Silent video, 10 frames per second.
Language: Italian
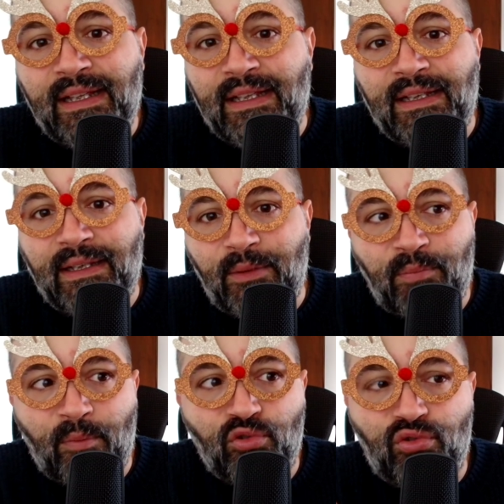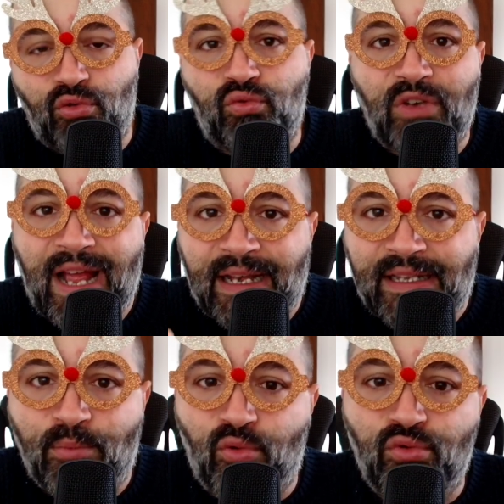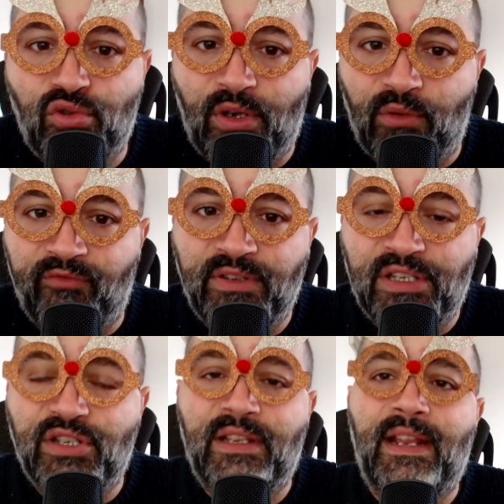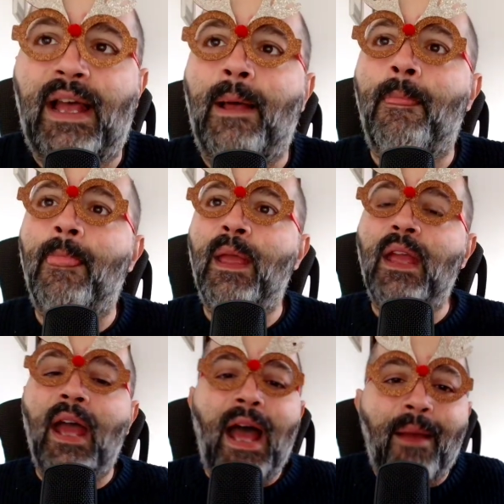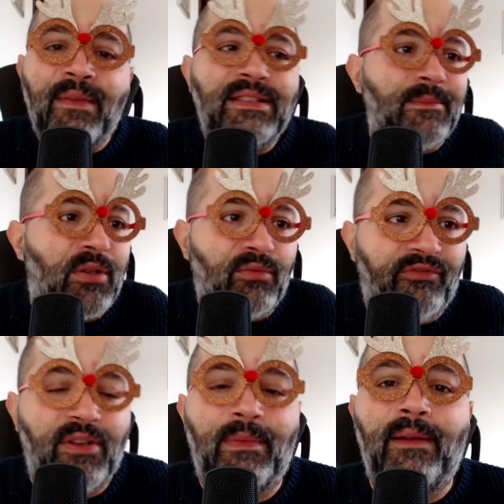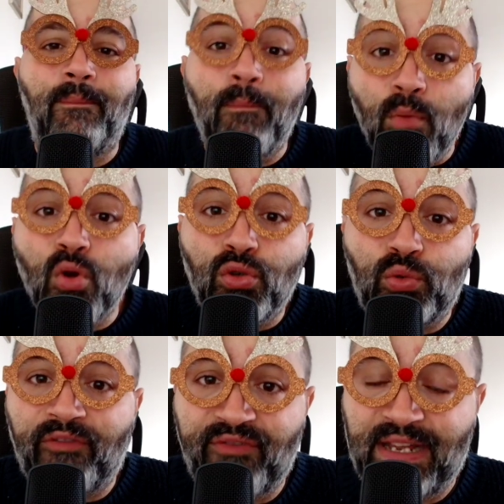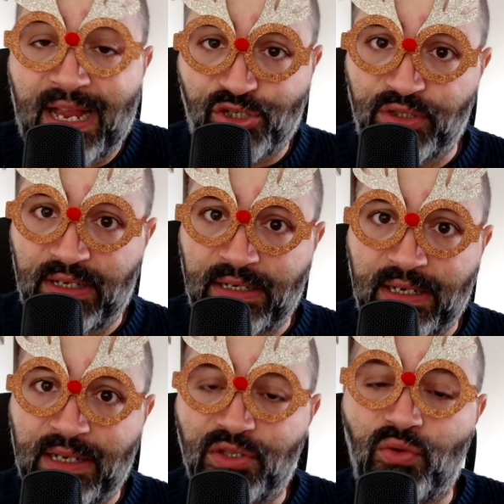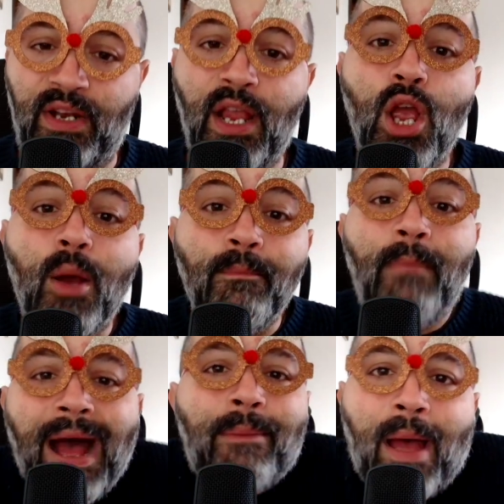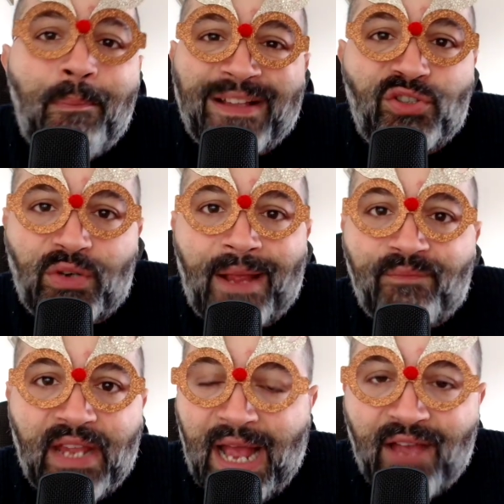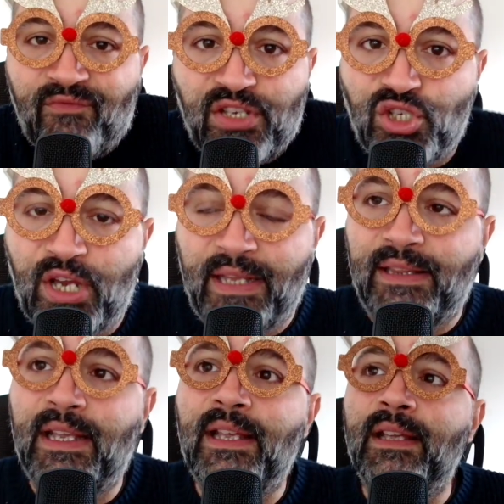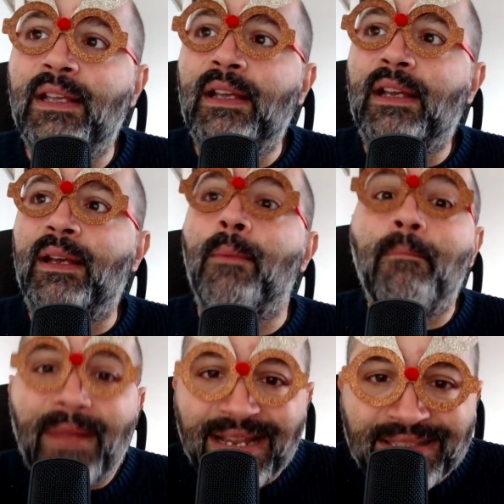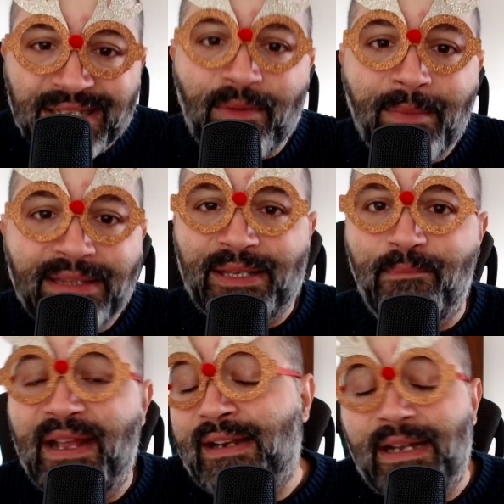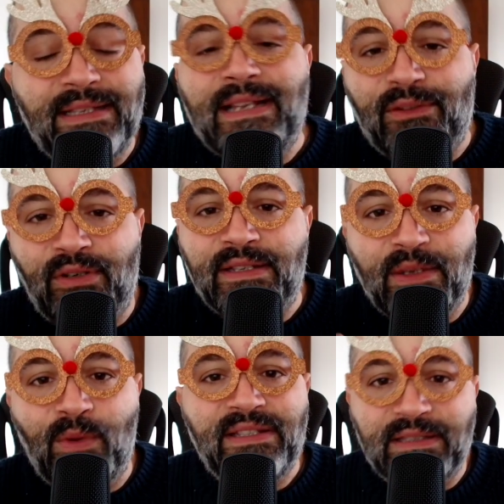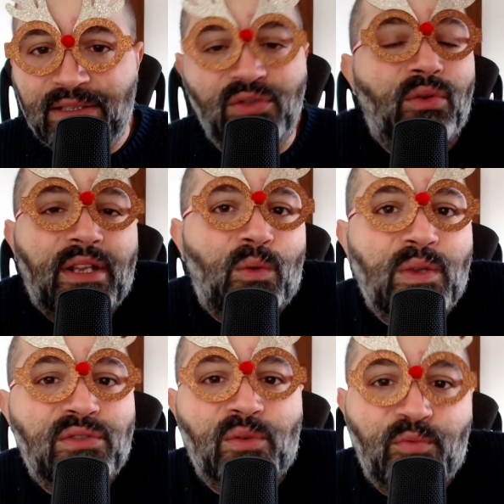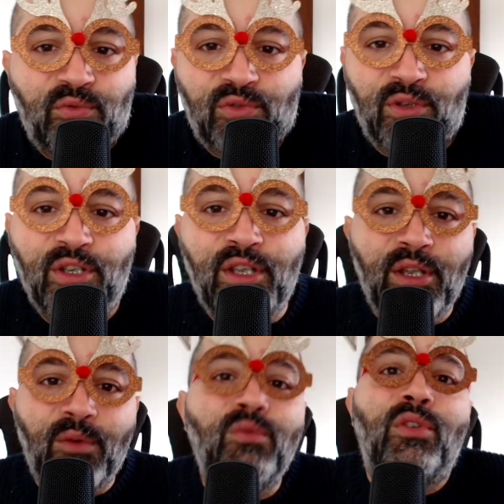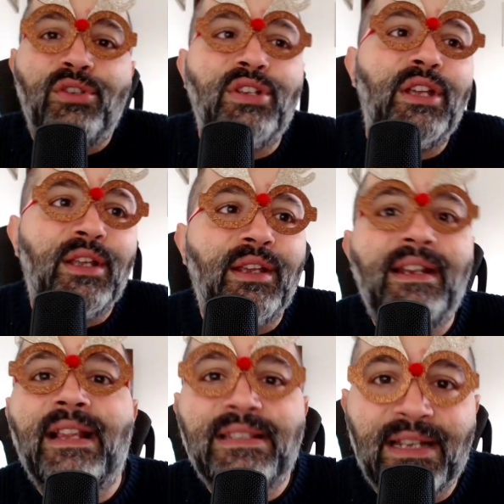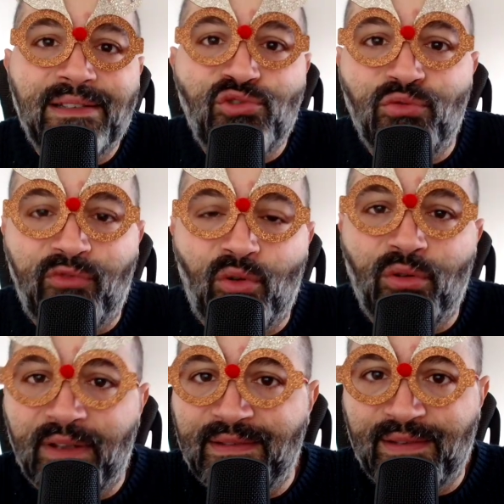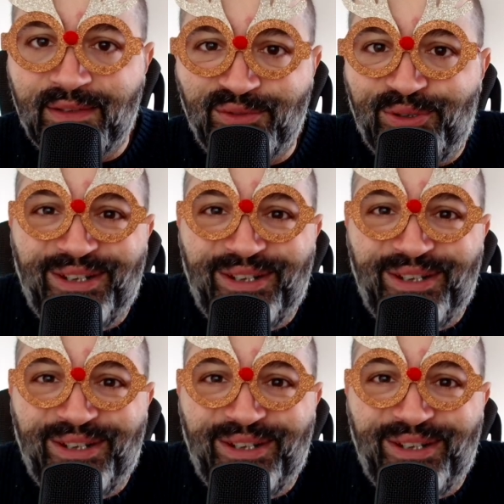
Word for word: eh, proprio strutturali di produzione che un film del genere ha, a me è sembrato un film molto efficace nella narrazione, appassionante, avvincente, eh, estremamente ben realizzato nelle sequenze d'azione. Questo appunto uno dice grazie al ciufolo, essendo